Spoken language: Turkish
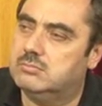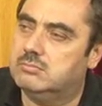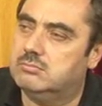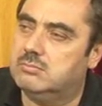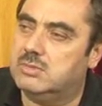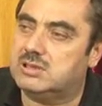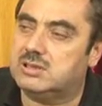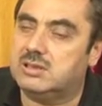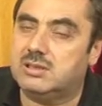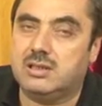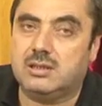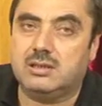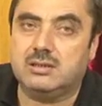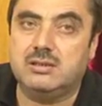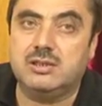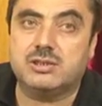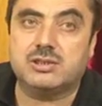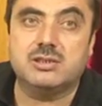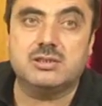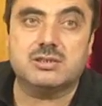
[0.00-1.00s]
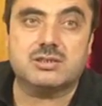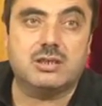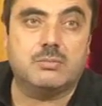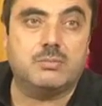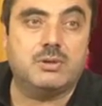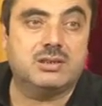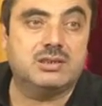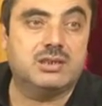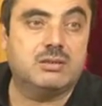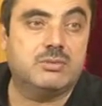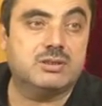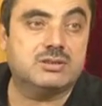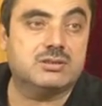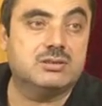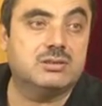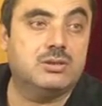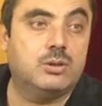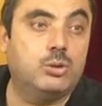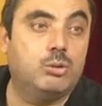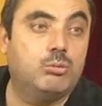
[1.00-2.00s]
Mesela niçin sabah
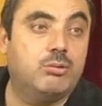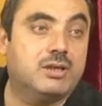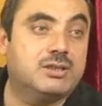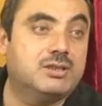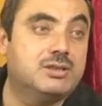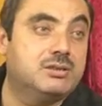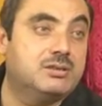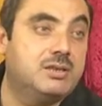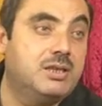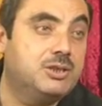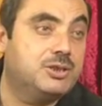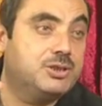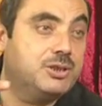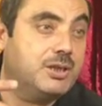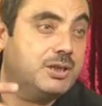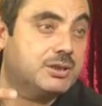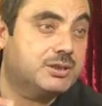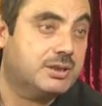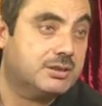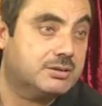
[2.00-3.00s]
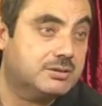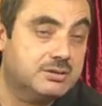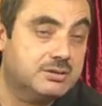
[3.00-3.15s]
namazında o vakitte iki rekat?